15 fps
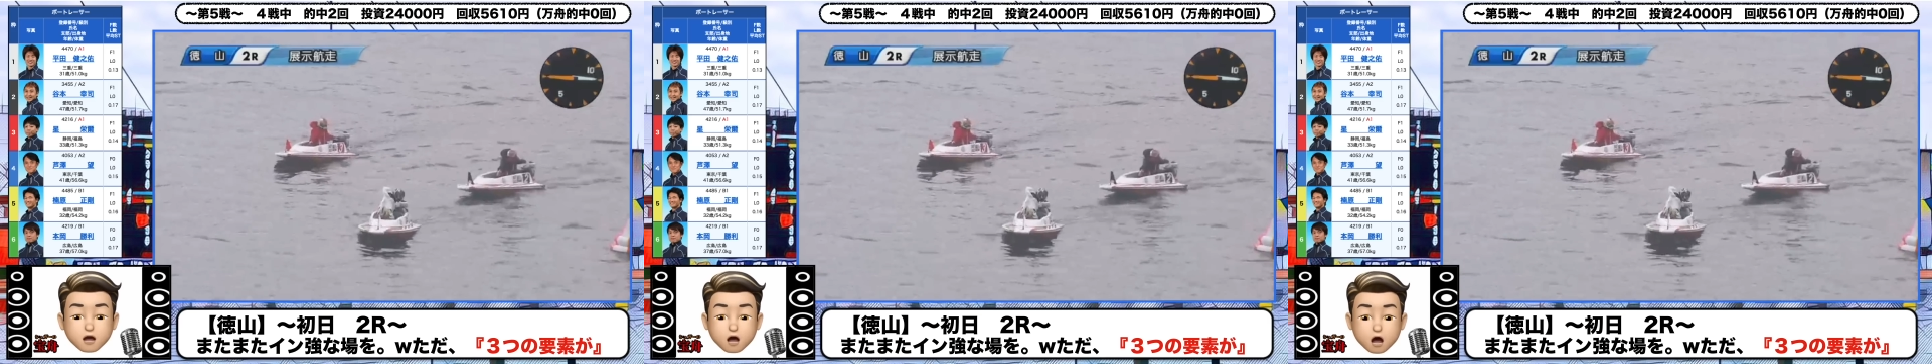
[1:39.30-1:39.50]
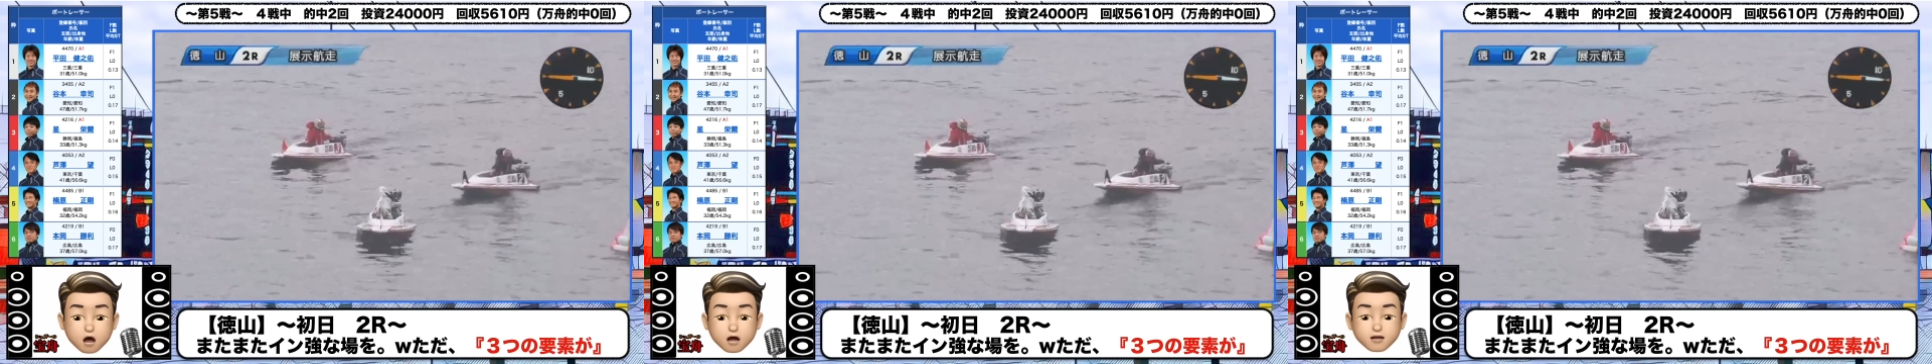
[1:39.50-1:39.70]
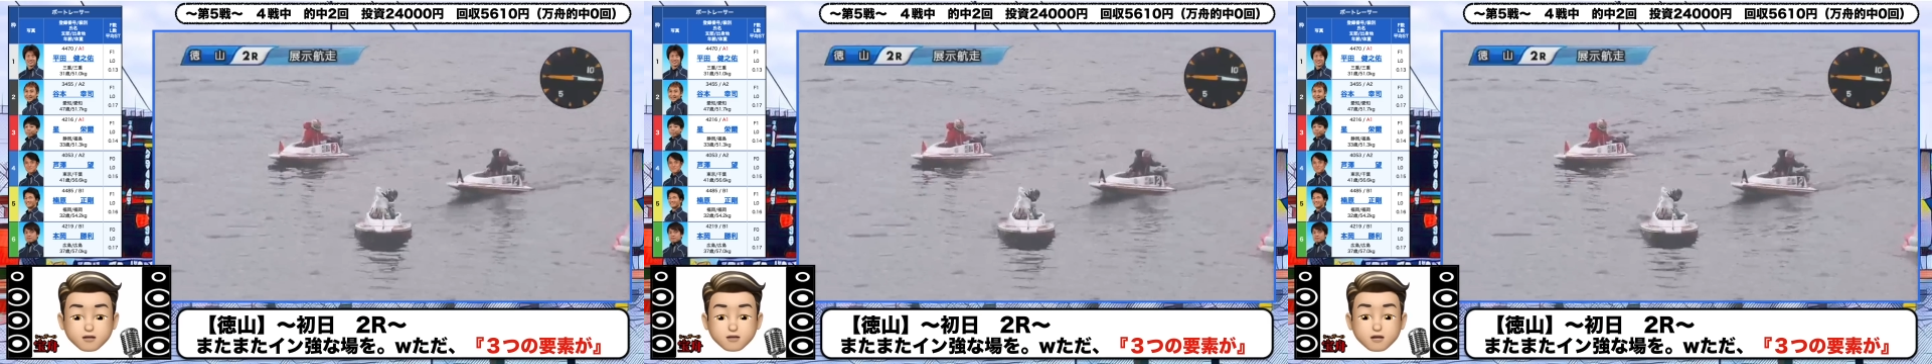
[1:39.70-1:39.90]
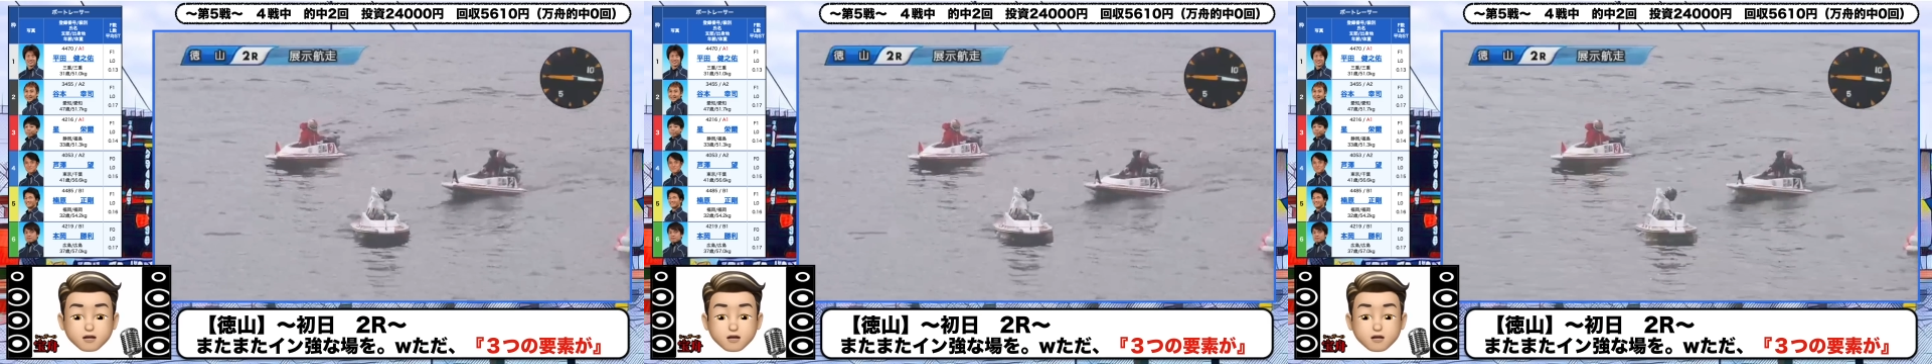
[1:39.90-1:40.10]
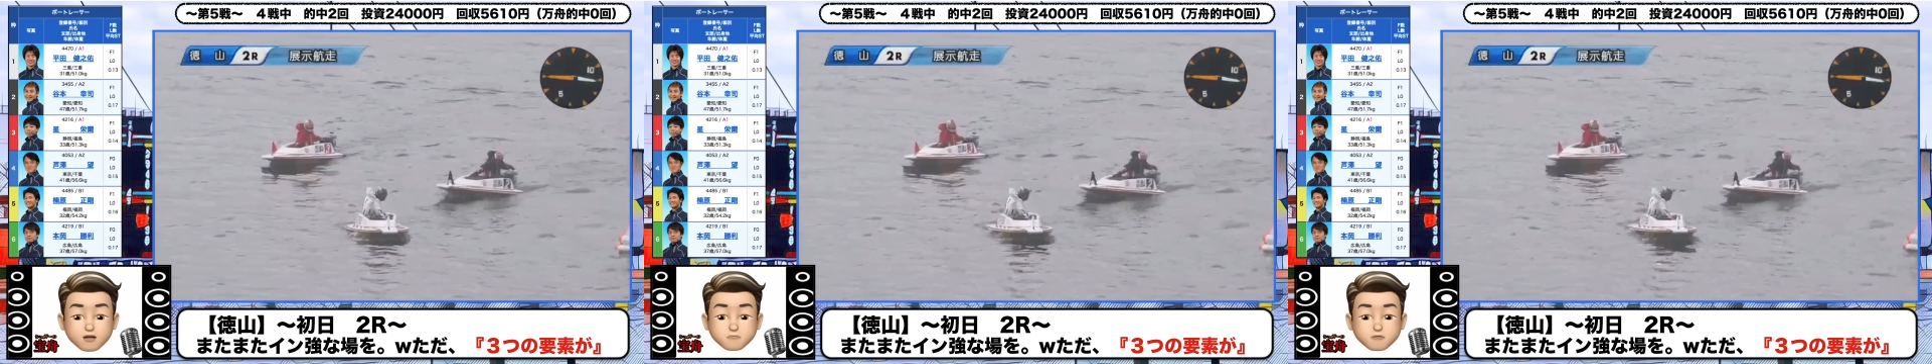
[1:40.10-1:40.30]
はい。
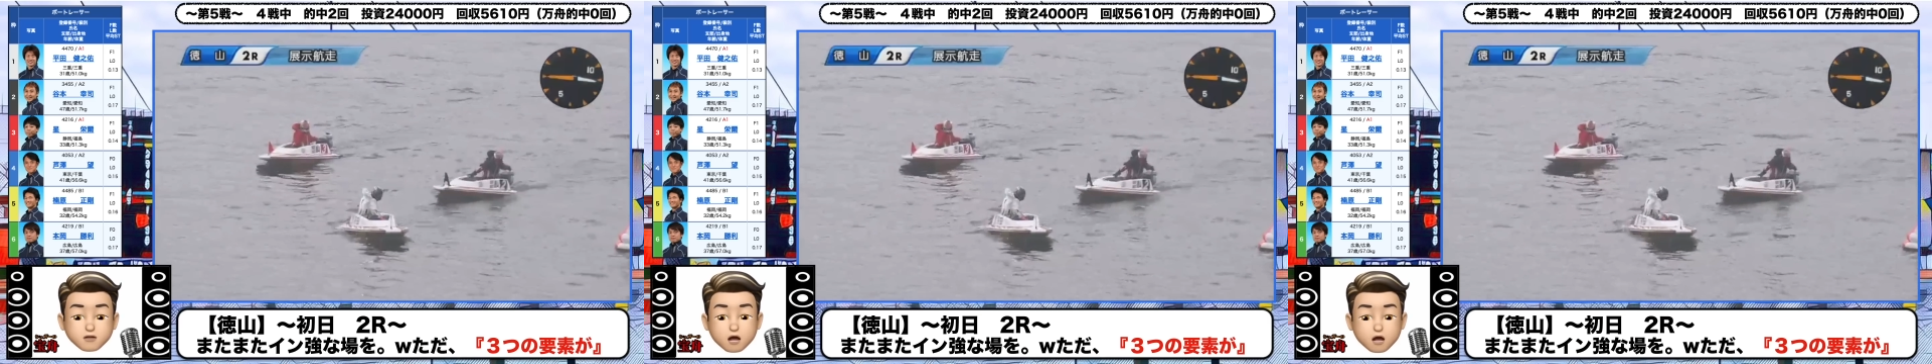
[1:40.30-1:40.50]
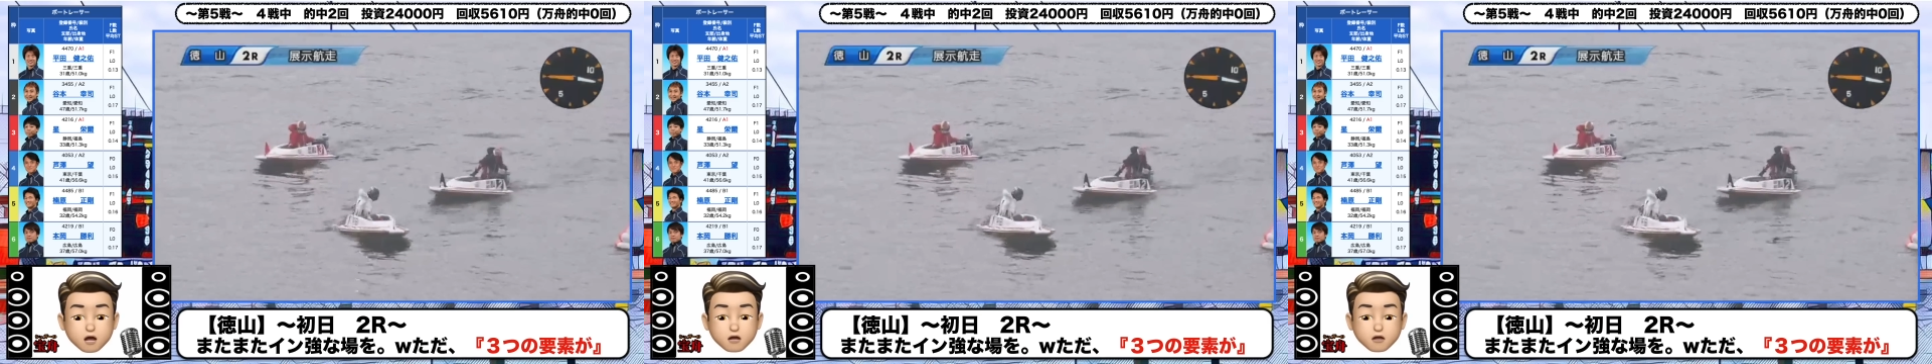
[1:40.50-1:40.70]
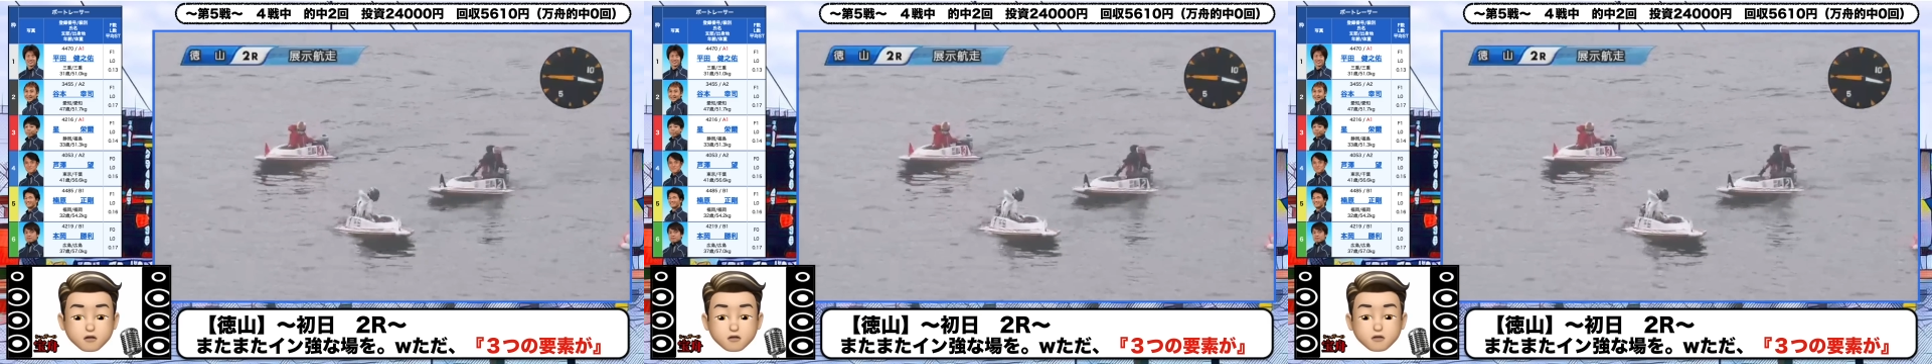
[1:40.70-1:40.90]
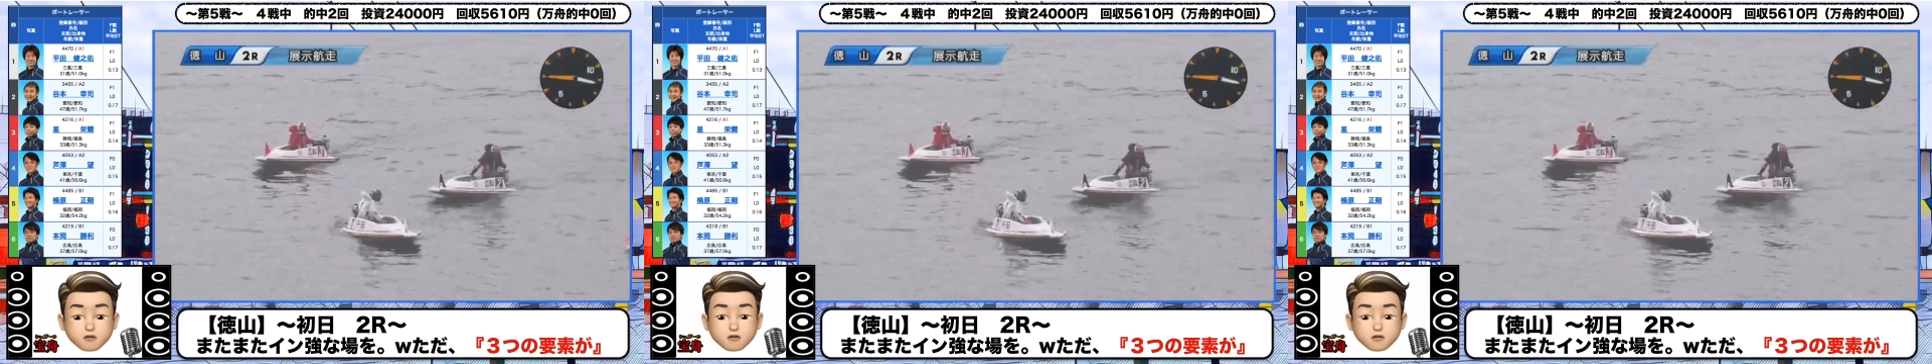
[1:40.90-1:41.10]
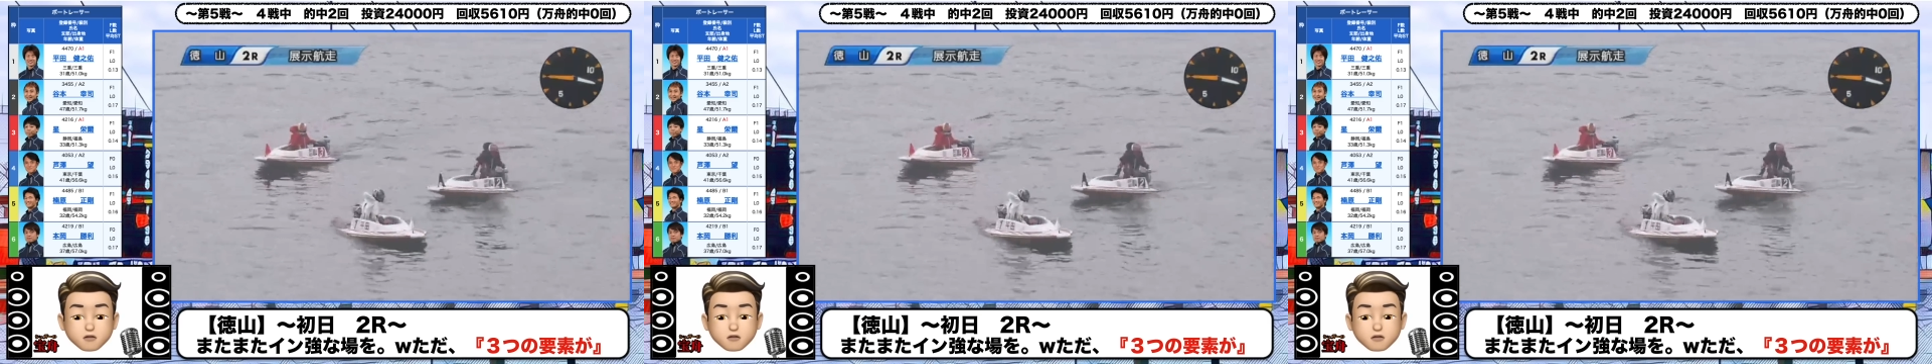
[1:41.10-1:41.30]
で、
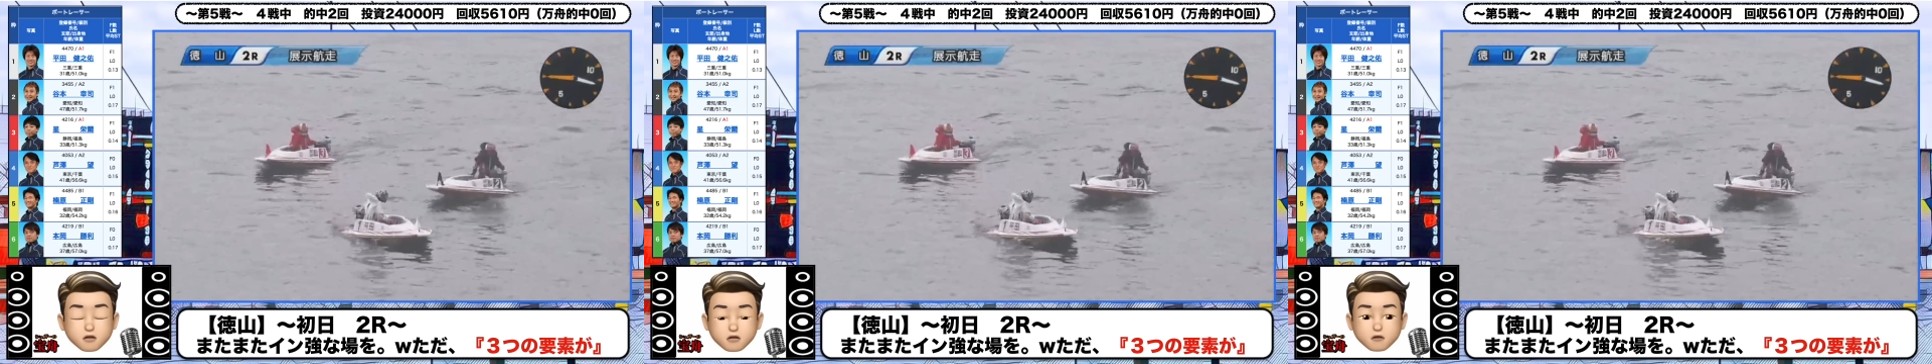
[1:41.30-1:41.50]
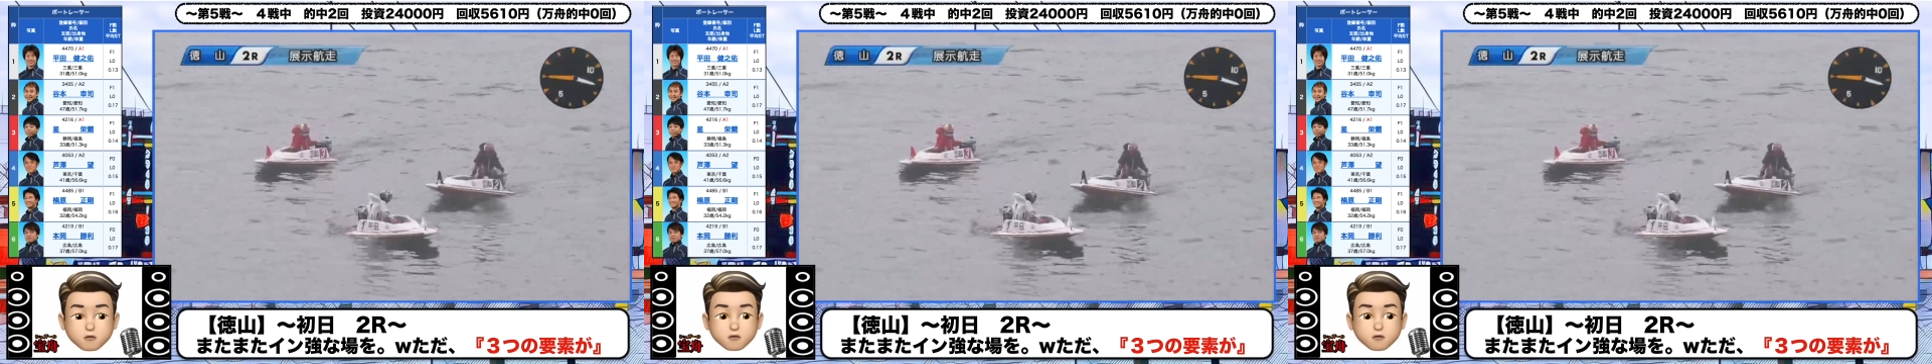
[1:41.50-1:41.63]
い